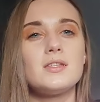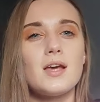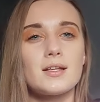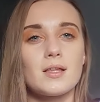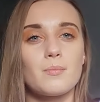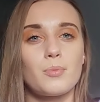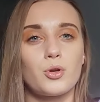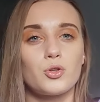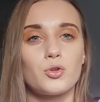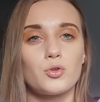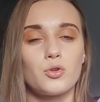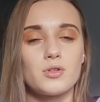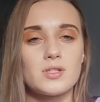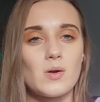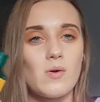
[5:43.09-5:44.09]
Ja ten produkt
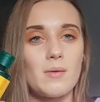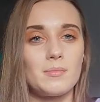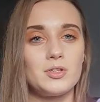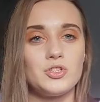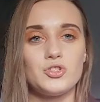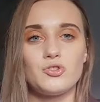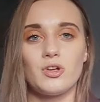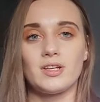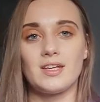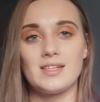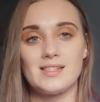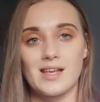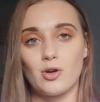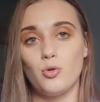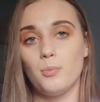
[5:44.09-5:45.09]
dostałam gdzieś do jakichś
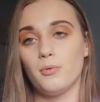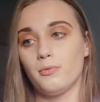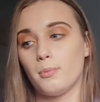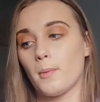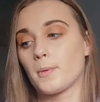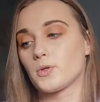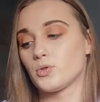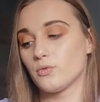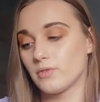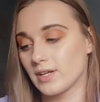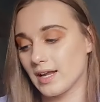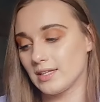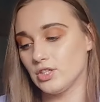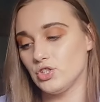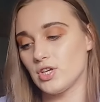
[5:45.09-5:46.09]
zakupów po prostu w
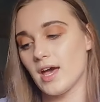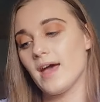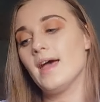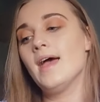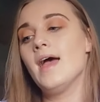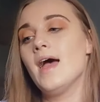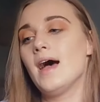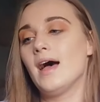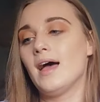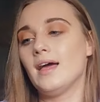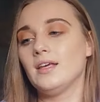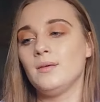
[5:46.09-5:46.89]
gratisie e,